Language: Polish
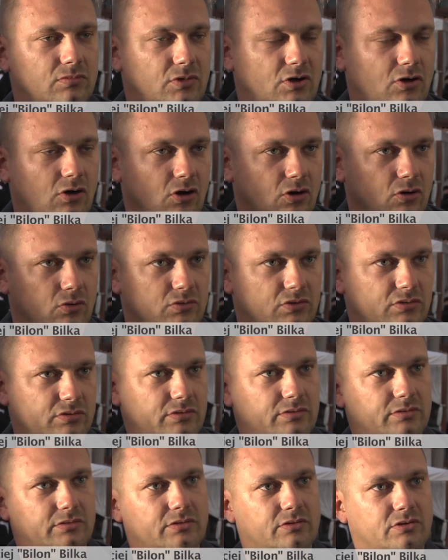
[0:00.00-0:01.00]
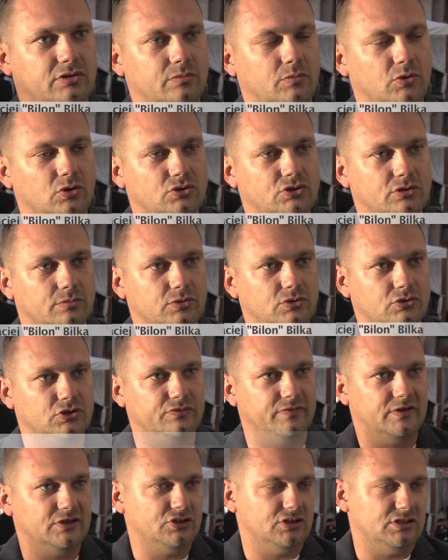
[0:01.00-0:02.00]
hołd tym ludziom,
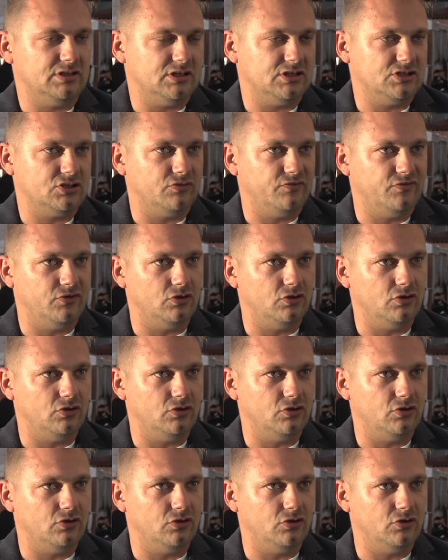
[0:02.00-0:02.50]
którzy walczyli za naszą